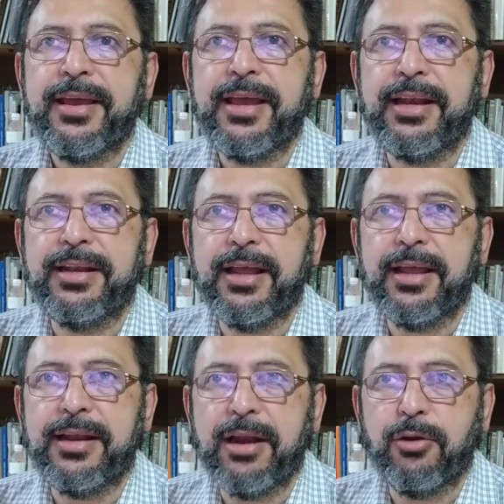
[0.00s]

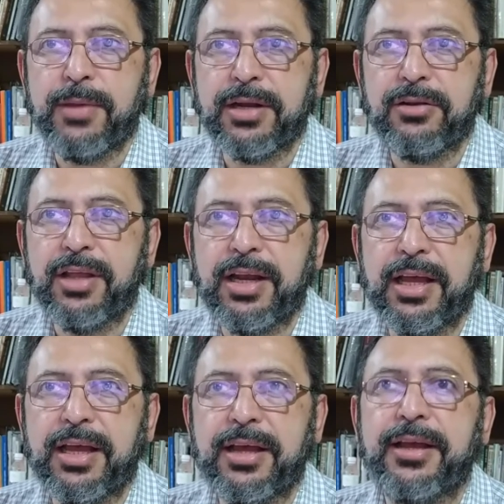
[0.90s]
en, el gobierno de
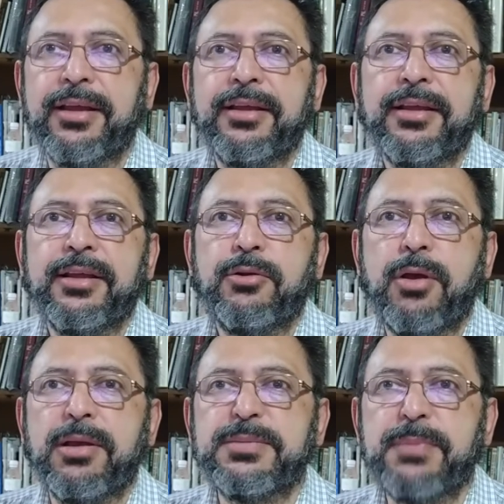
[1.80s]
la
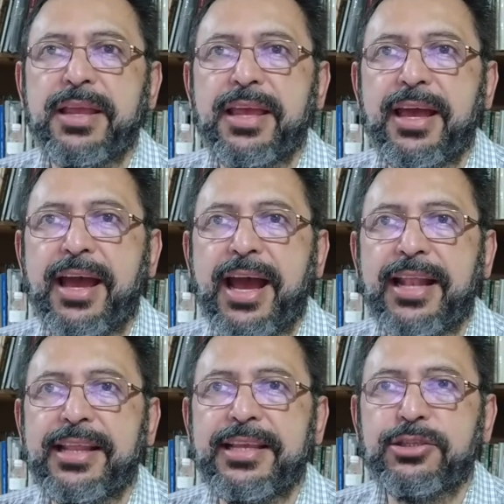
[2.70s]
Nueva España
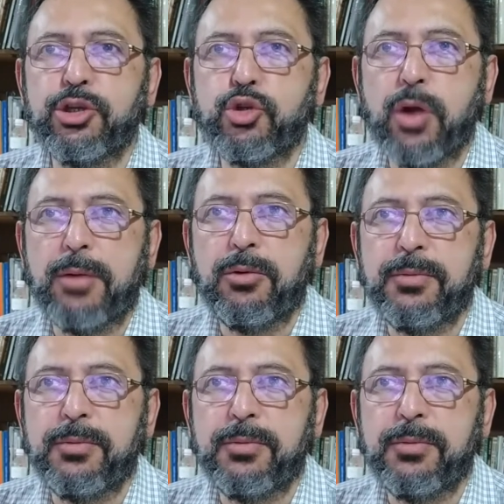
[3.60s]
al 18